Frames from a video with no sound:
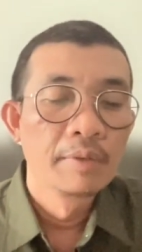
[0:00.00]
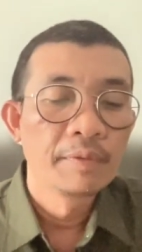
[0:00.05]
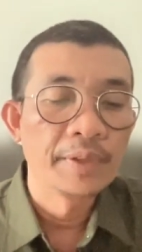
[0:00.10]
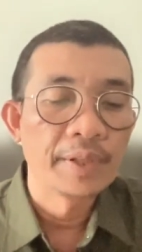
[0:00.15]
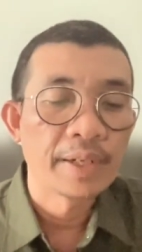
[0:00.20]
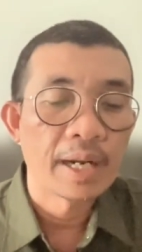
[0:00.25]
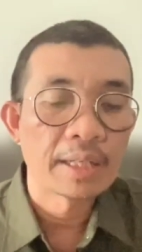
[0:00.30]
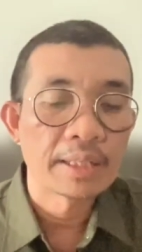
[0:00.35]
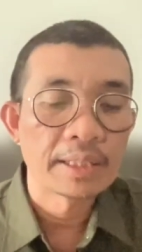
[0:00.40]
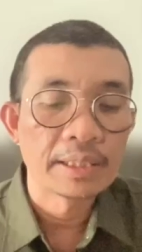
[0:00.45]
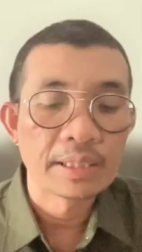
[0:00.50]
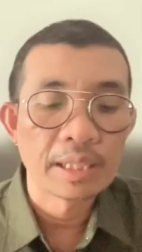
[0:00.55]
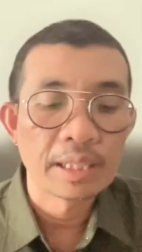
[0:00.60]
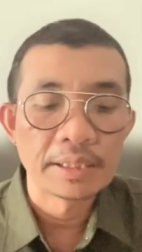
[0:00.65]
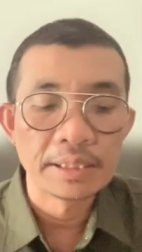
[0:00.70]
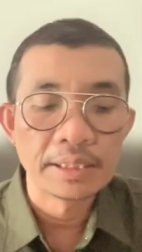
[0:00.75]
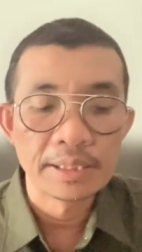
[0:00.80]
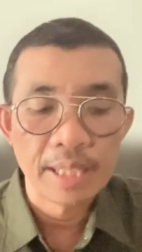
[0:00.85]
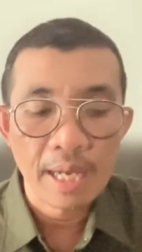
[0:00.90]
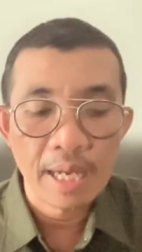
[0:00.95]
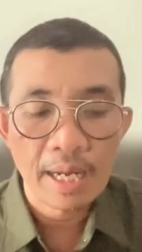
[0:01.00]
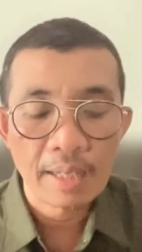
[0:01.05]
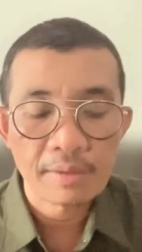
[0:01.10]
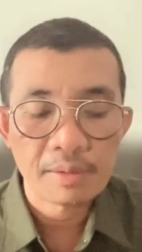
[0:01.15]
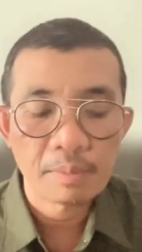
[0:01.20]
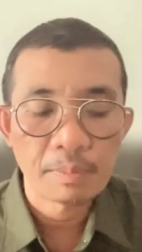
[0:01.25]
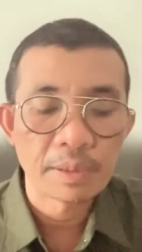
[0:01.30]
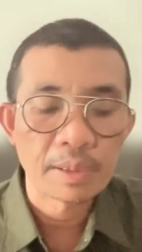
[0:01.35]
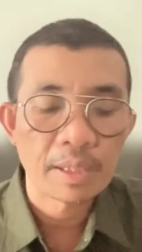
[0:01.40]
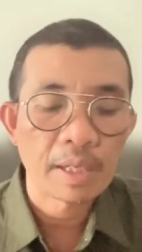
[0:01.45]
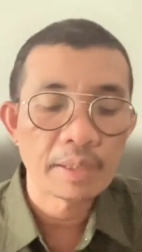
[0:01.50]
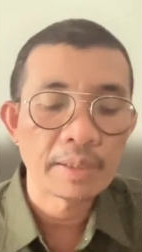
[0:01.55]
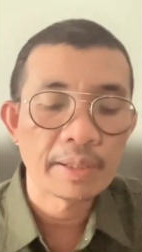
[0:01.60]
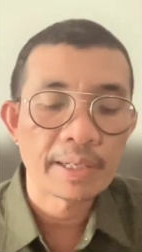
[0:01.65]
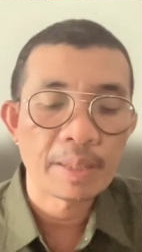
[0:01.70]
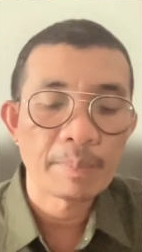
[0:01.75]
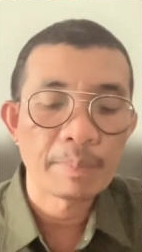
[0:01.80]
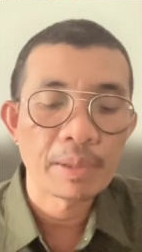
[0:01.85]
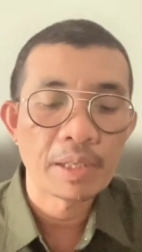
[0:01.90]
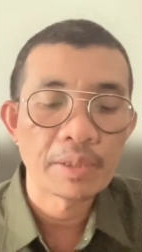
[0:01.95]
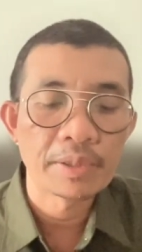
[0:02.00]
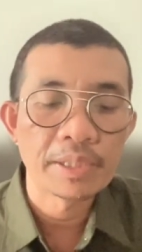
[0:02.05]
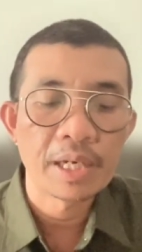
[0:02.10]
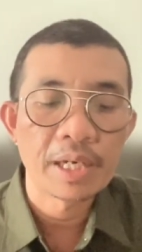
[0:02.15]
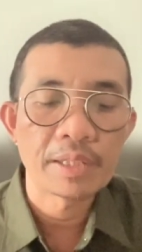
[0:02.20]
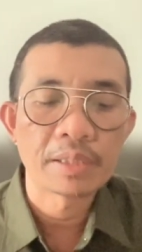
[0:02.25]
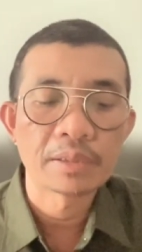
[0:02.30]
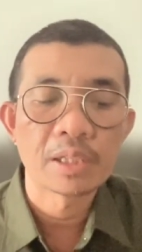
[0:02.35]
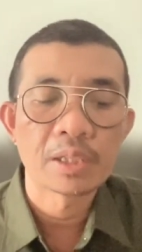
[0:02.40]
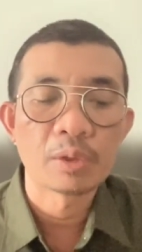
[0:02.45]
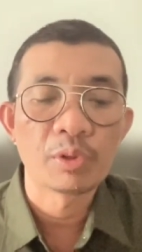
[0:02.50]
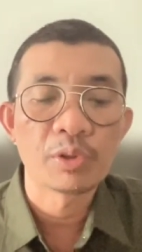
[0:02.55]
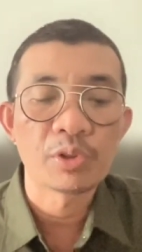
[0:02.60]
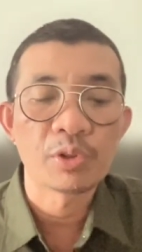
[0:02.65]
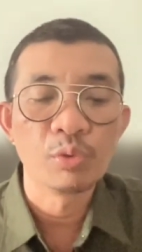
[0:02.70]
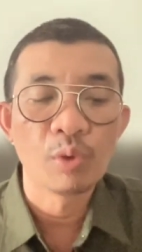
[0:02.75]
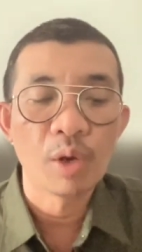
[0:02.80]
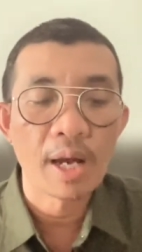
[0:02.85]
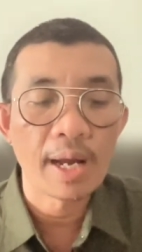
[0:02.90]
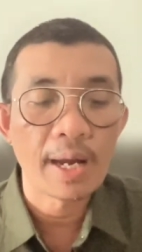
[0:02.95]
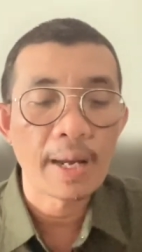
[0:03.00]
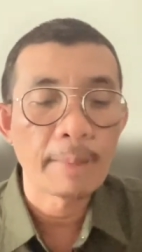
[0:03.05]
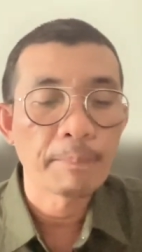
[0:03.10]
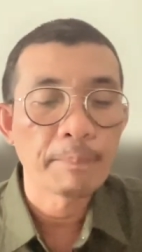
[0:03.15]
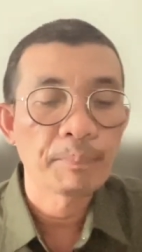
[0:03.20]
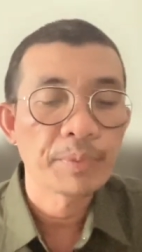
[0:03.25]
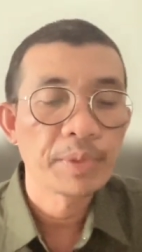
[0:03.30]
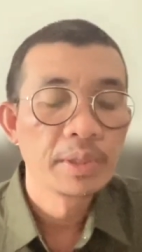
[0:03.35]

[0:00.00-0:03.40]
viral kita tiga, sementara di rekap gaji hanya tertulis dua.